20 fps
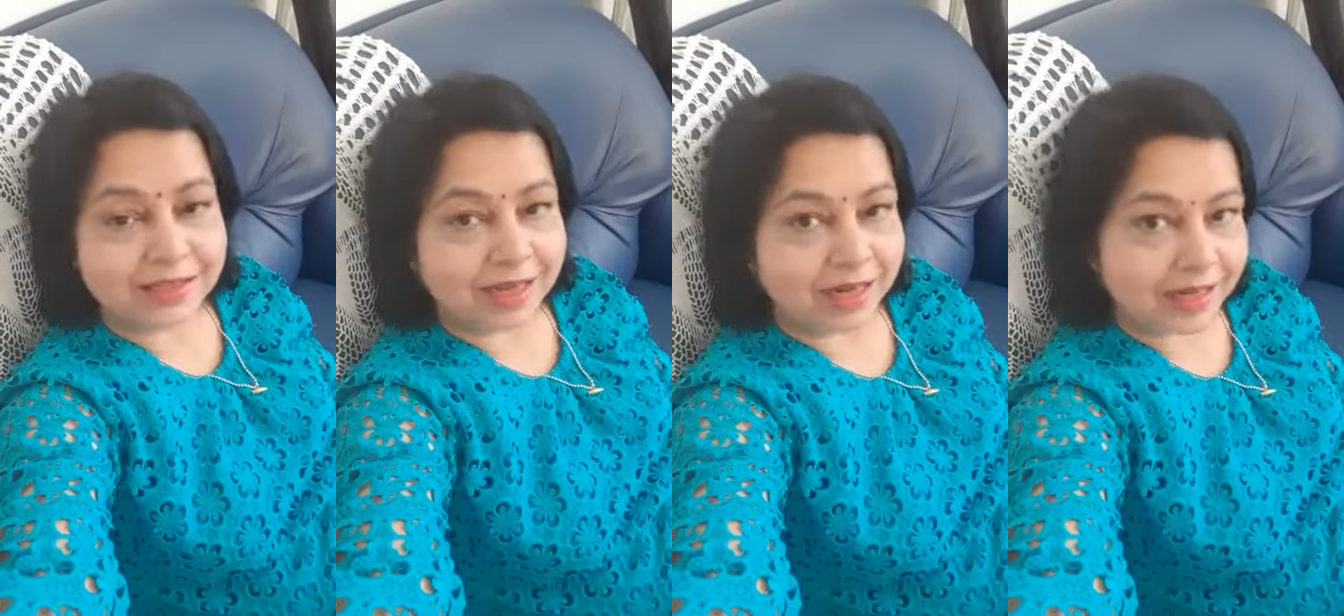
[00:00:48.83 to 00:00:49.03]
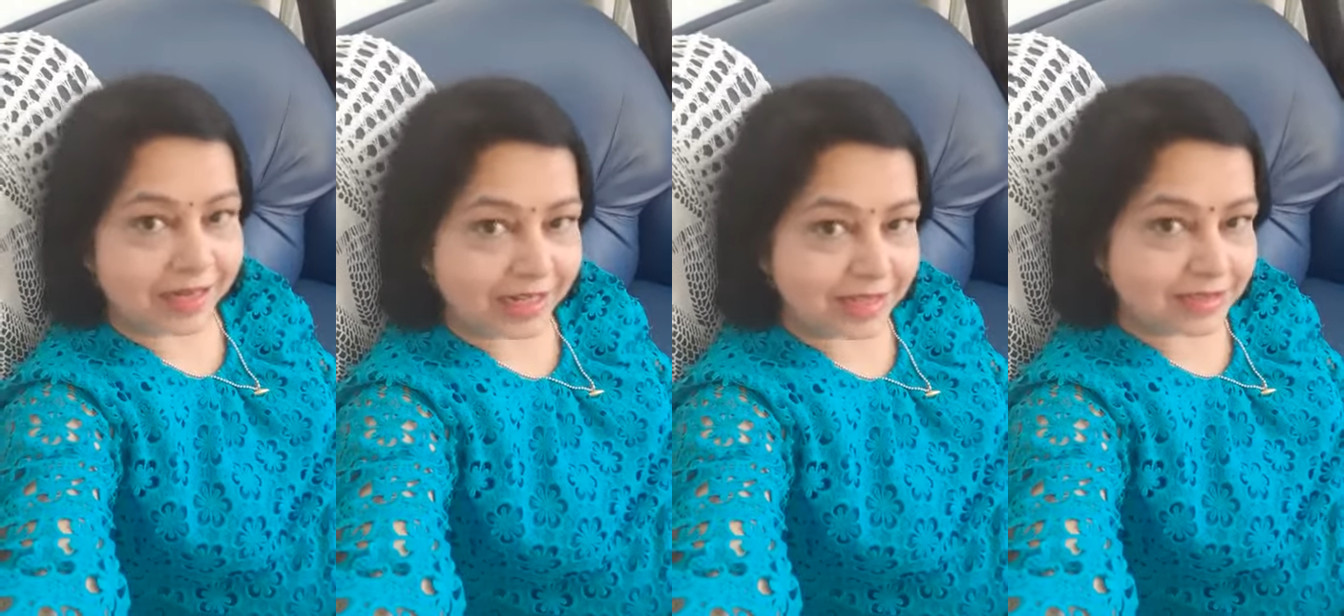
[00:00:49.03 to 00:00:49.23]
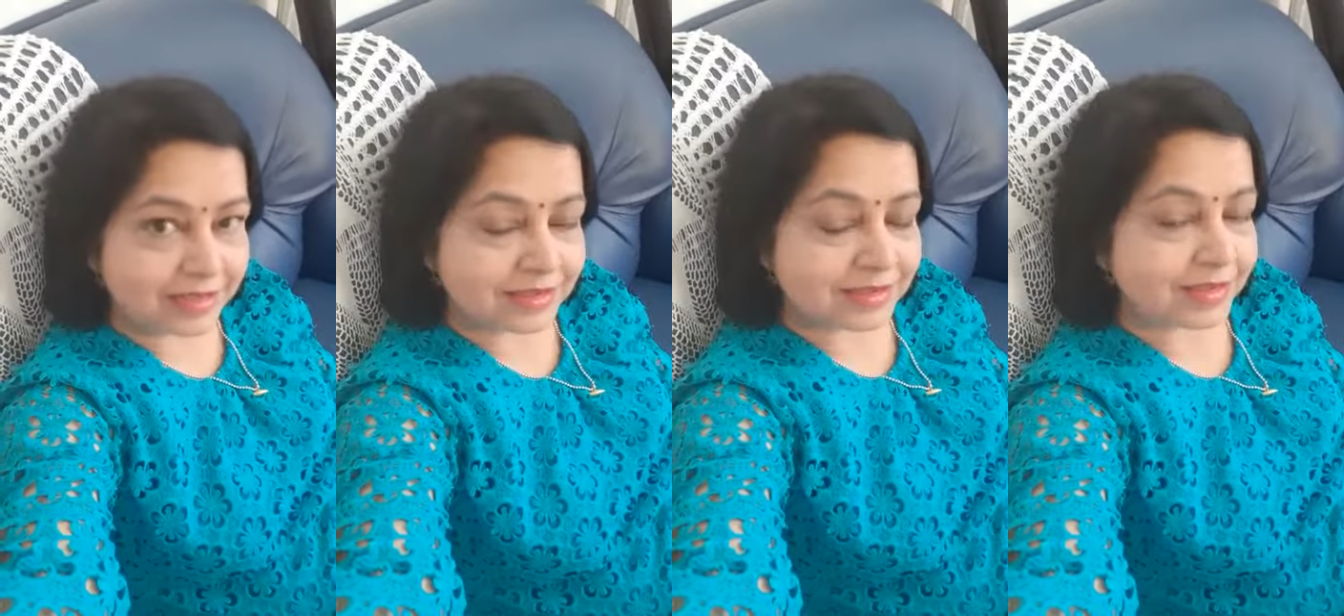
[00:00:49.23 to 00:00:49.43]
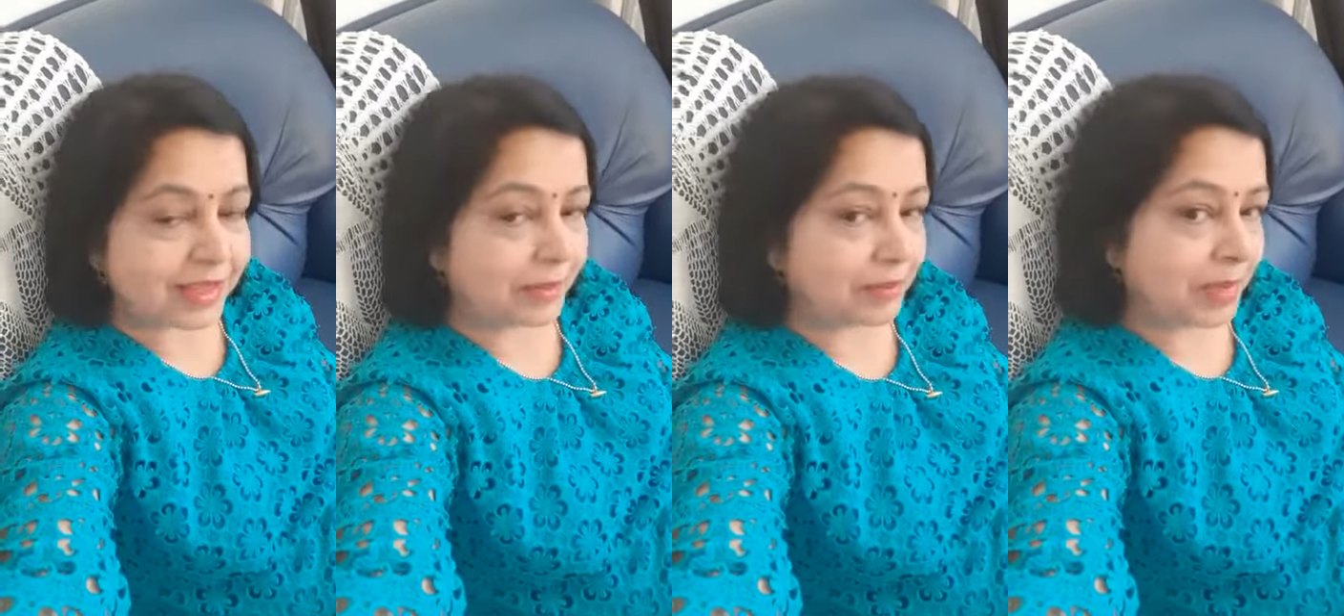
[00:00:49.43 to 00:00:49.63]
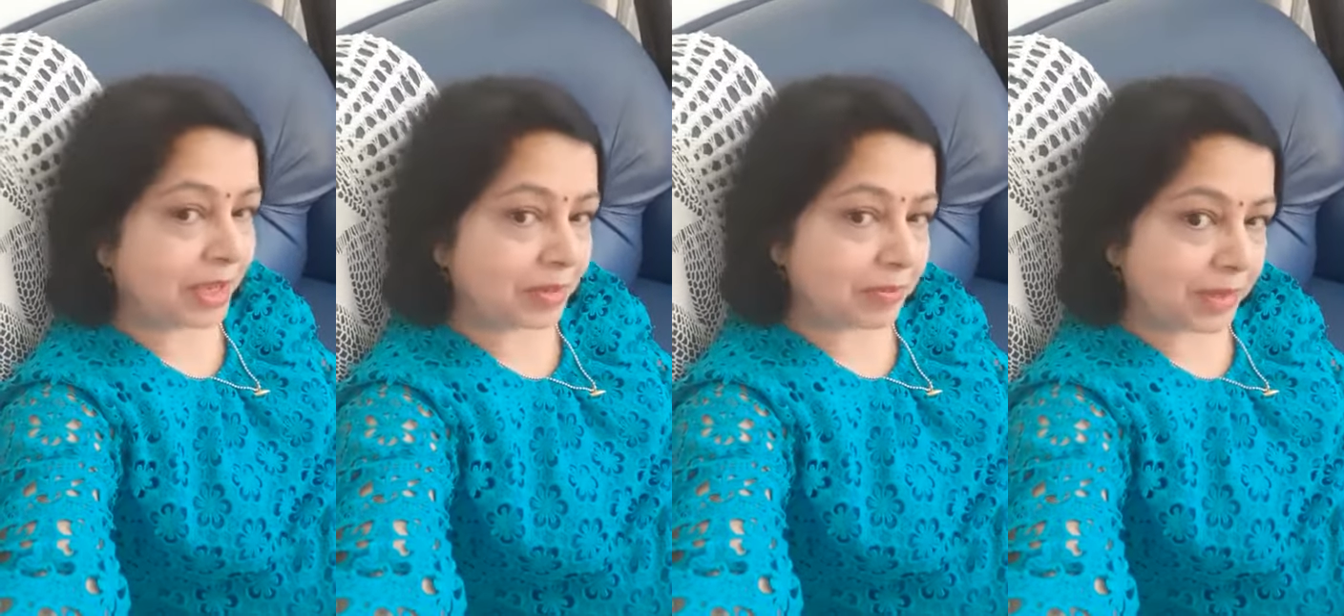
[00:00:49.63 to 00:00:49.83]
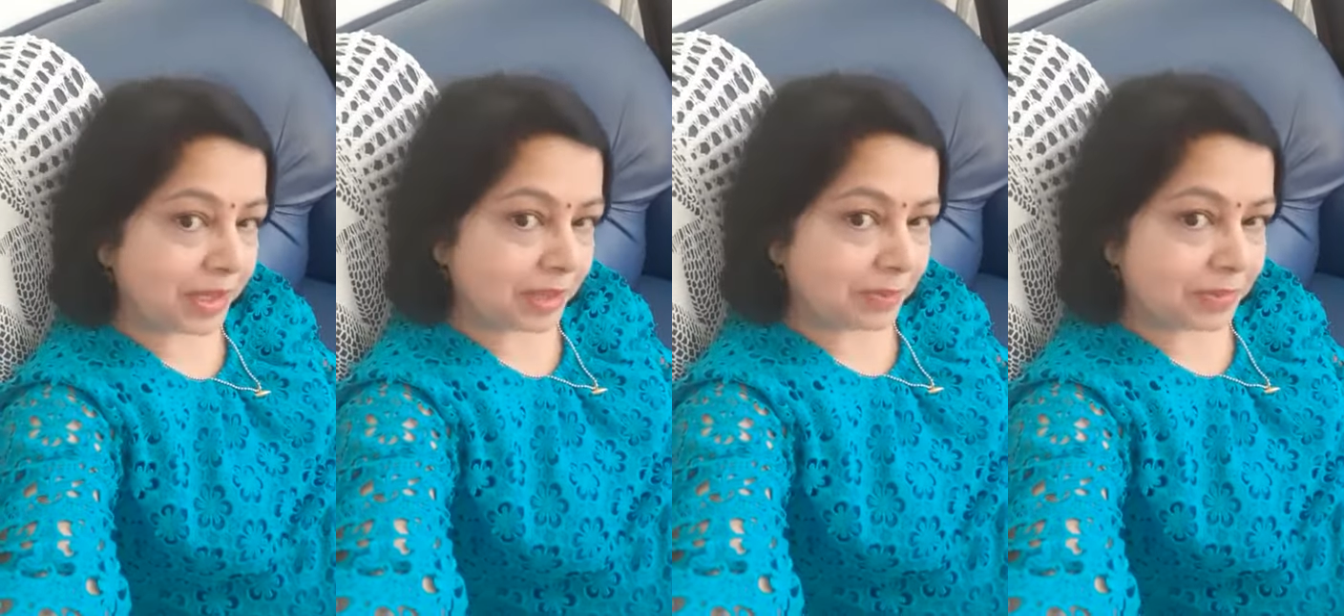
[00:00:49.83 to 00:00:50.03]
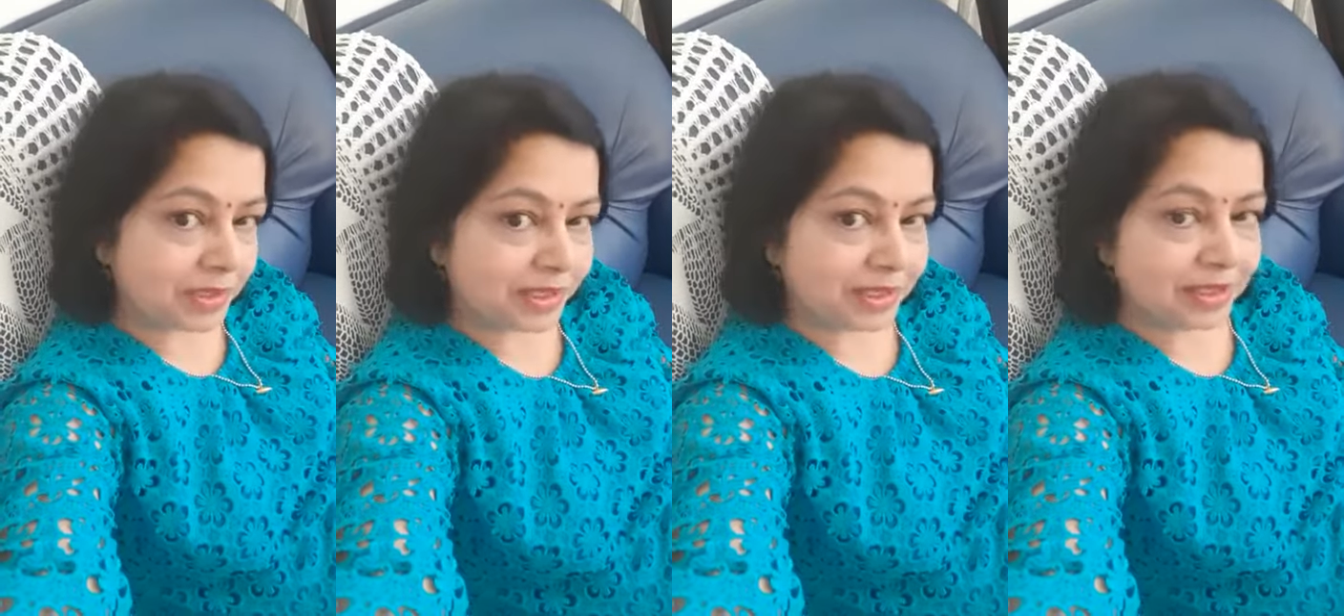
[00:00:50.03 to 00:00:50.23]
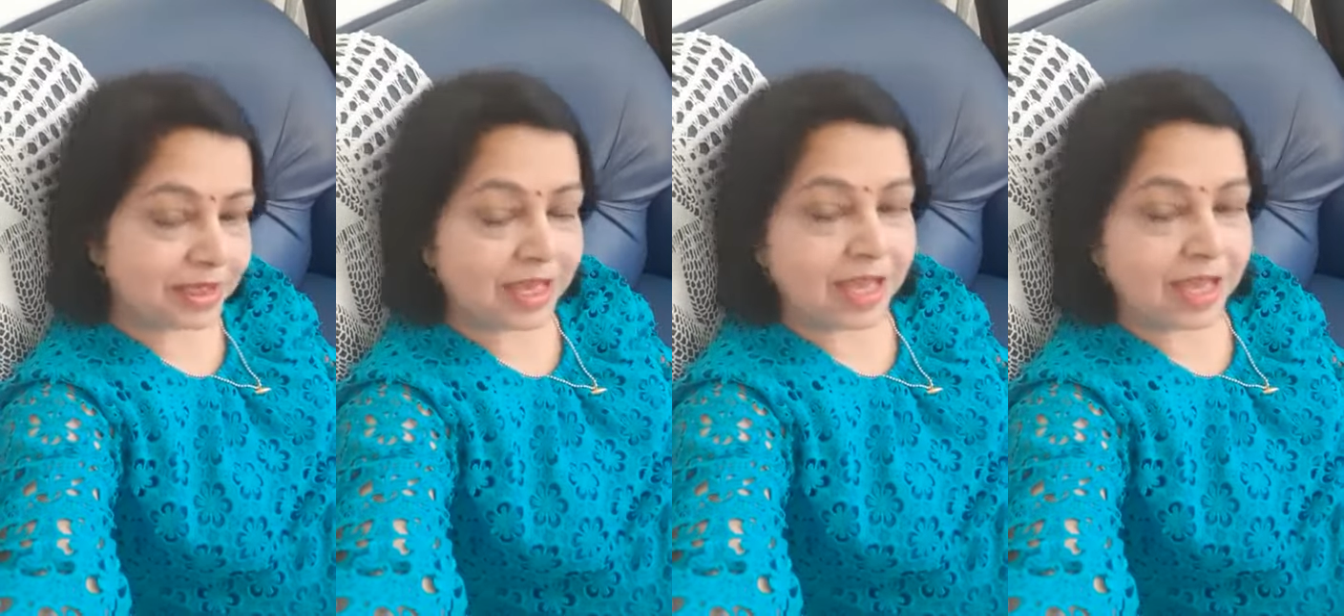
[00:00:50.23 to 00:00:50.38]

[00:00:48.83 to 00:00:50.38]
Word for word: कठिन समय में भी